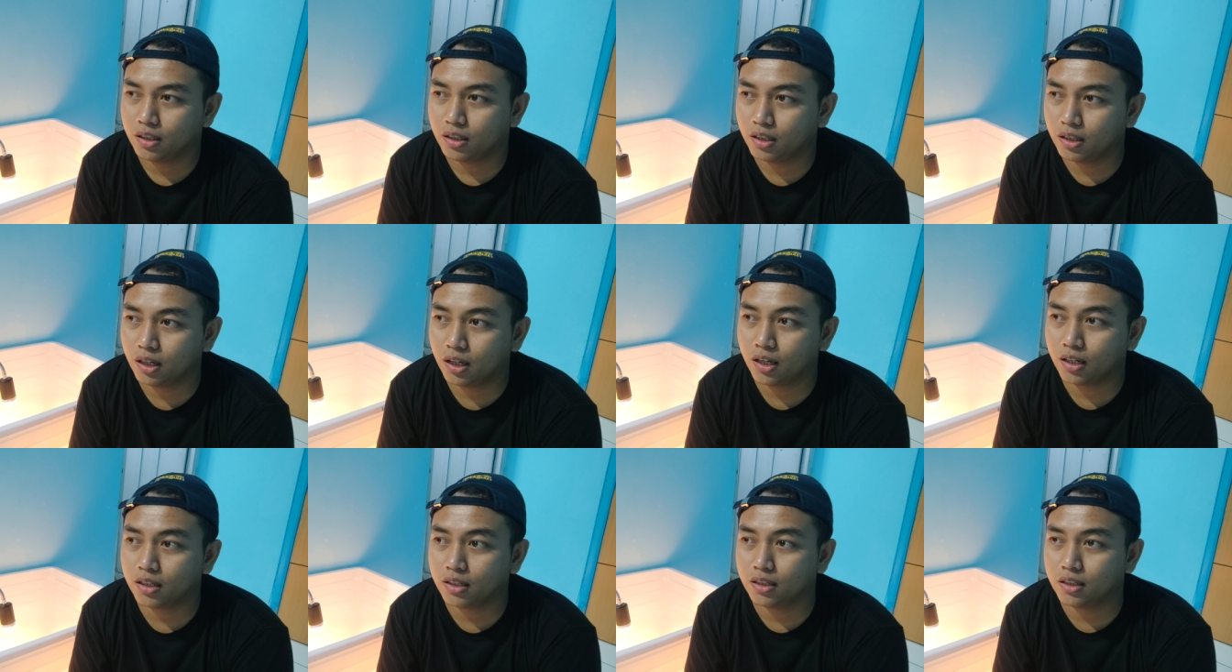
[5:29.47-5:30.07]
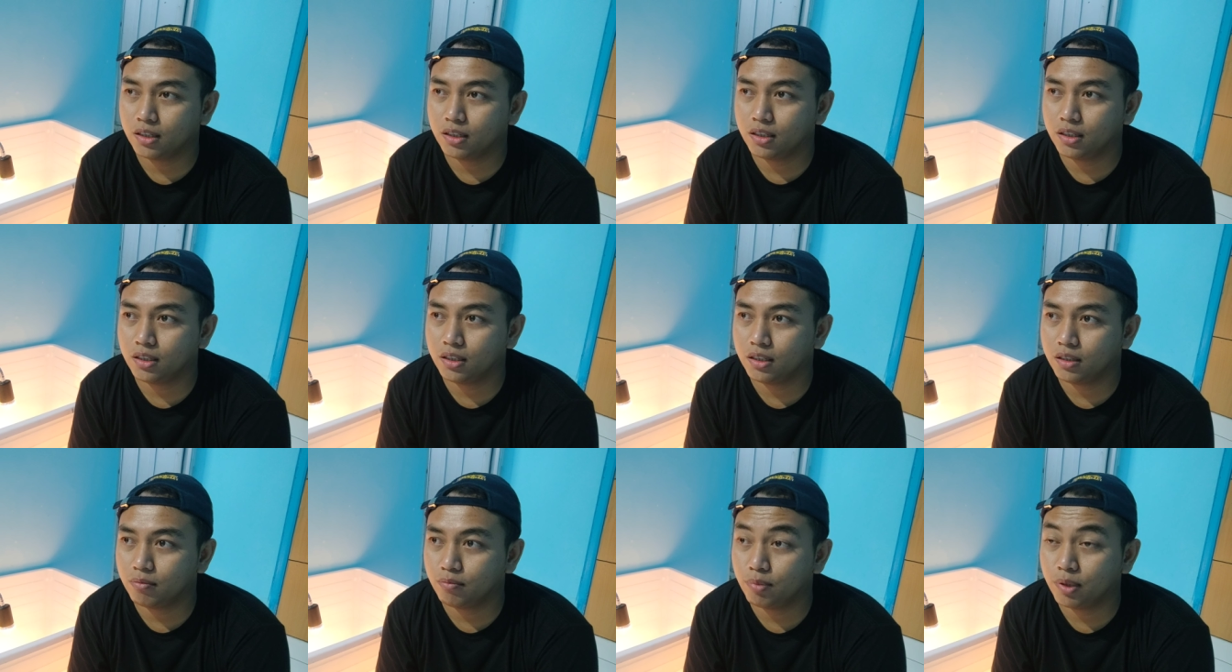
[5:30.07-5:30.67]
ini
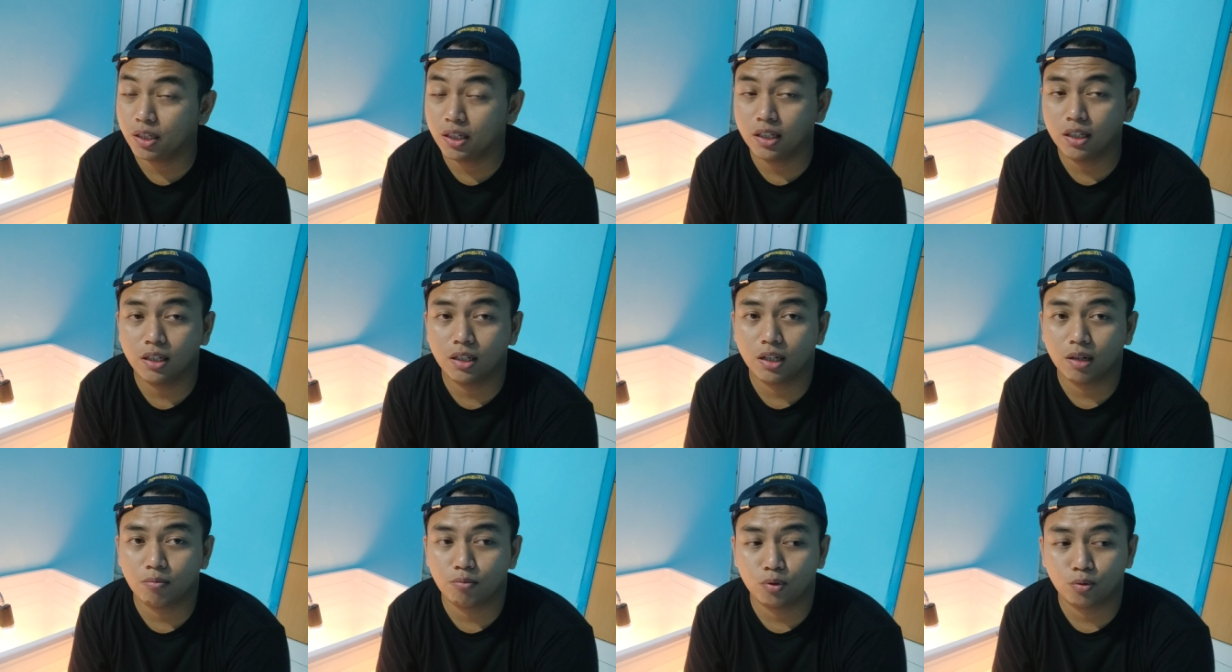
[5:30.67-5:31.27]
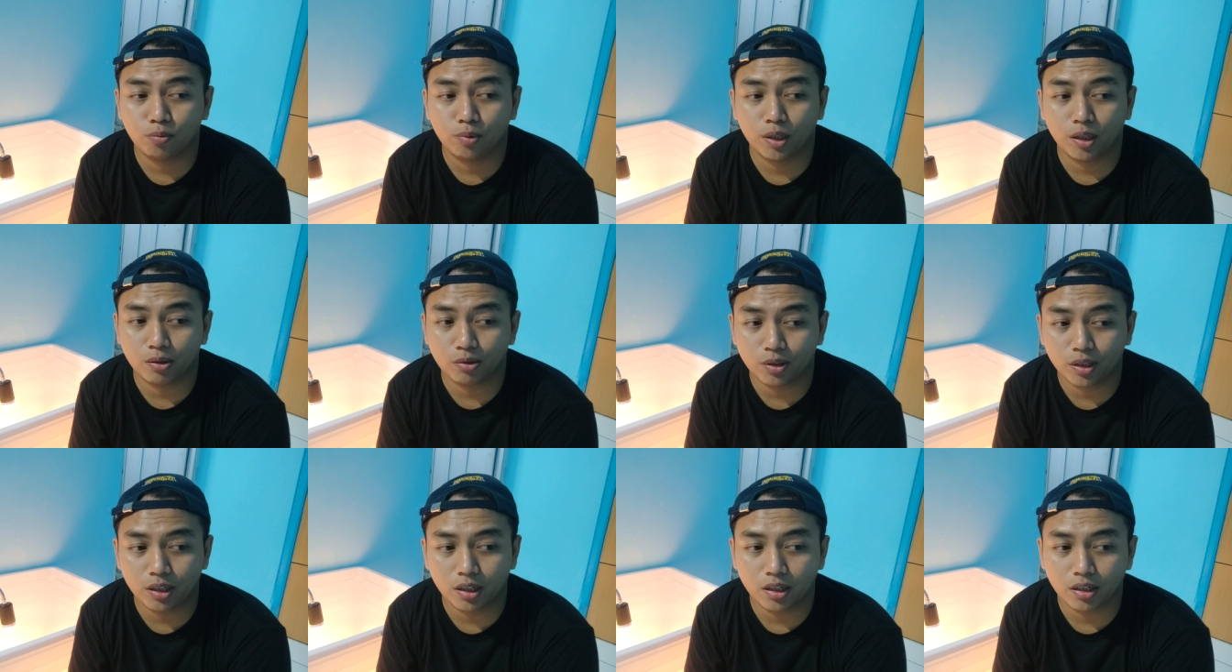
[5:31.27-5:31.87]
lagi beli lampu
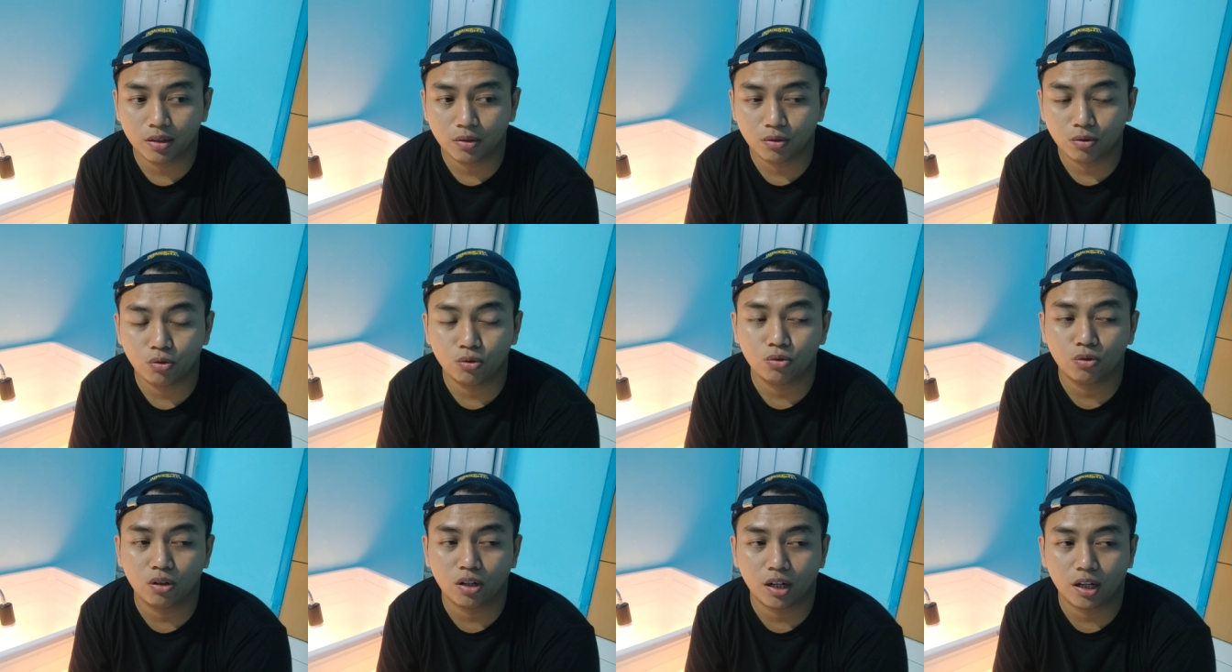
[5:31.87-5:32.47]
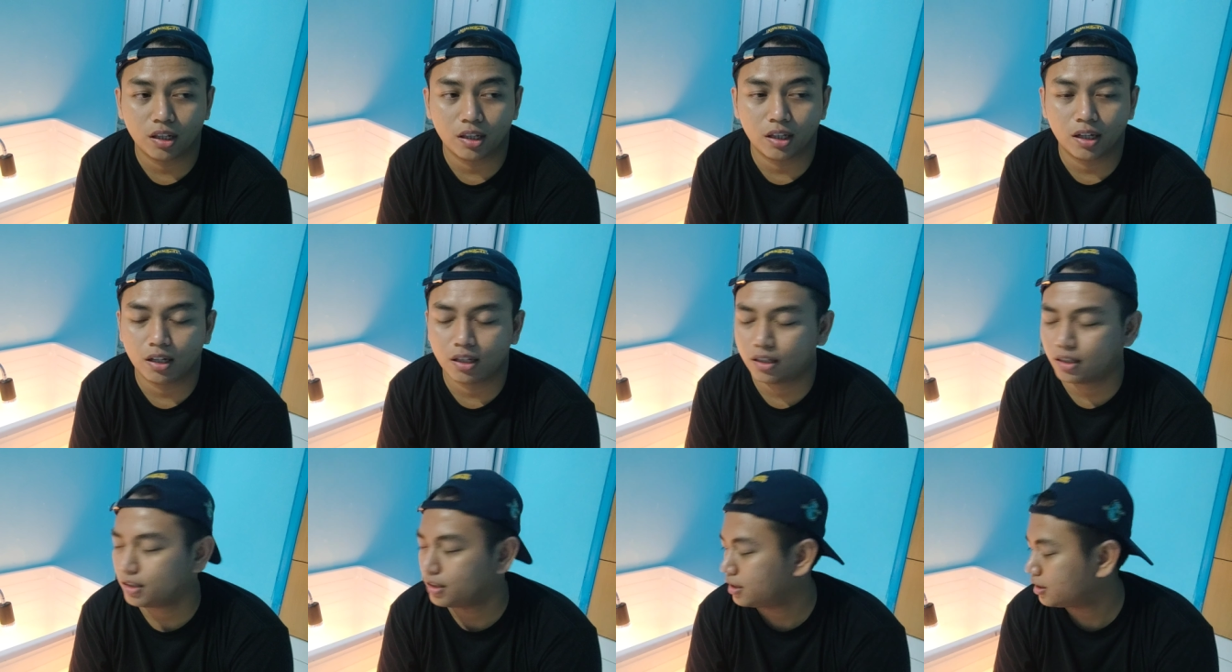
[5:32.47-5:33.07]
baru ya untuk sulcata
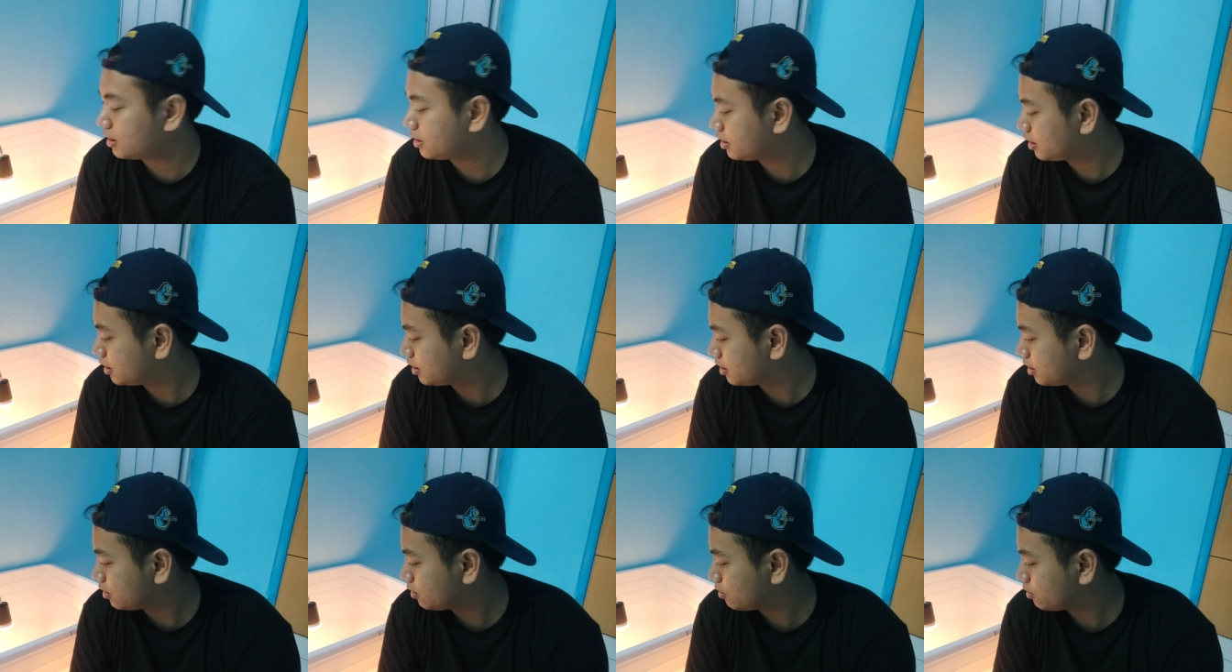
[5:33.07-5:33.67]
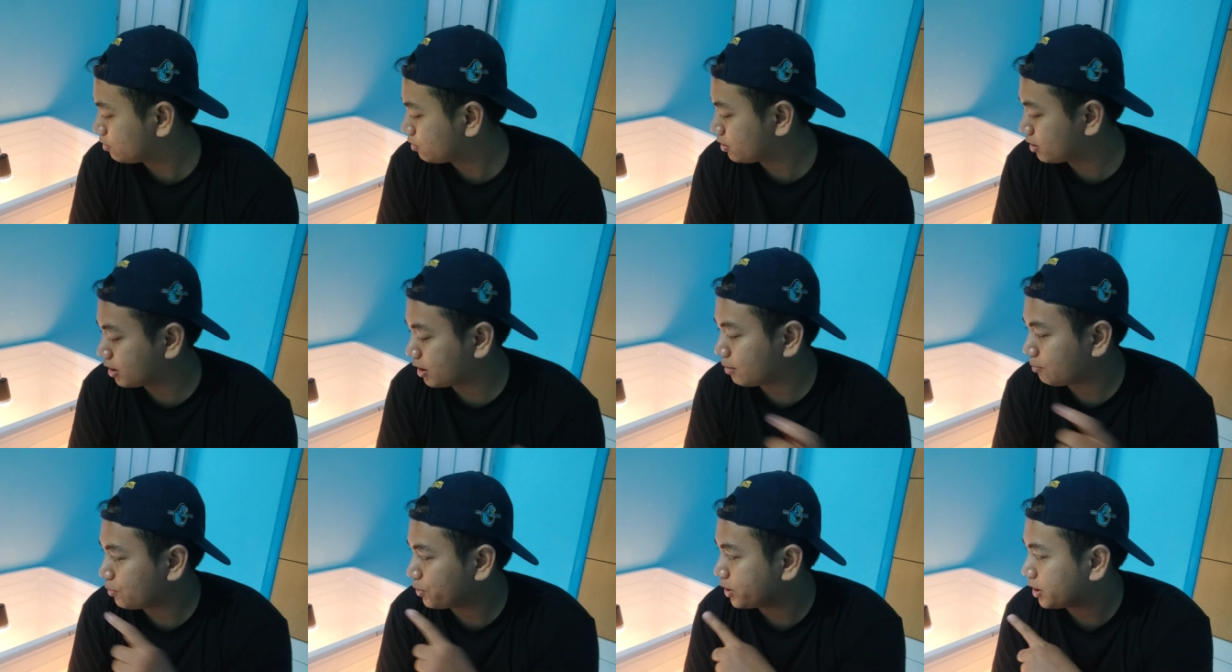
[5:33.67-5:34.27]
untuk
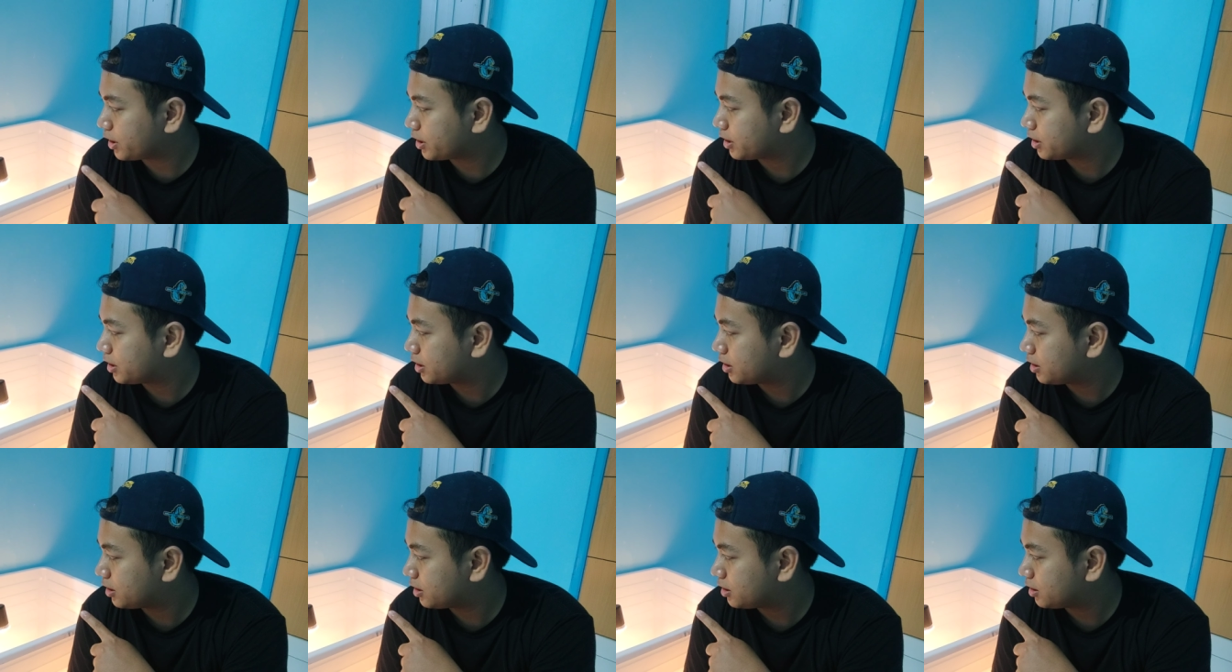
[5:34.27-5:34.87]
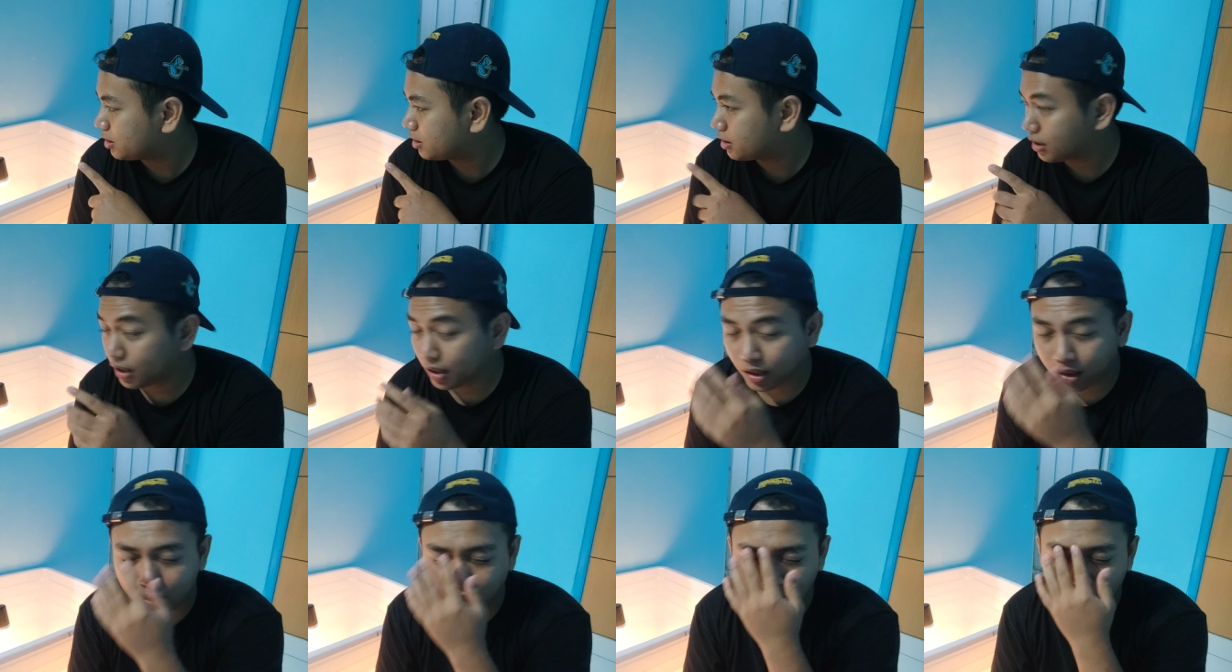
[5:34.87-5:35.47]
lampu yang ini
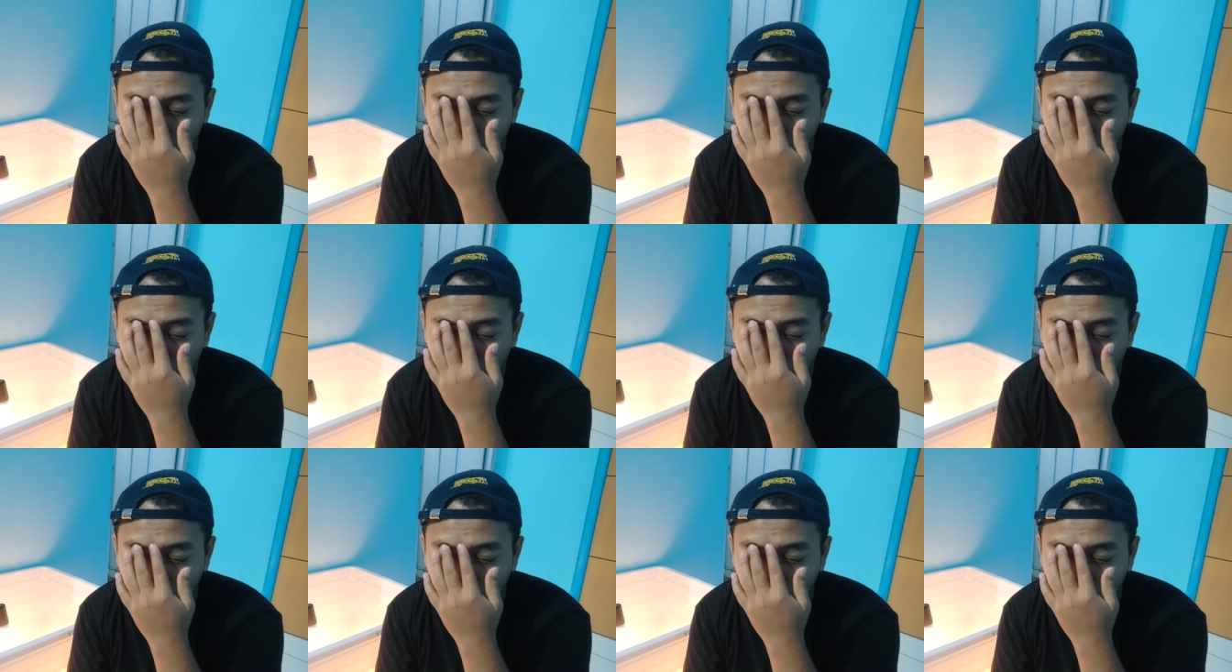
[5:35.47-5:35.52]
eh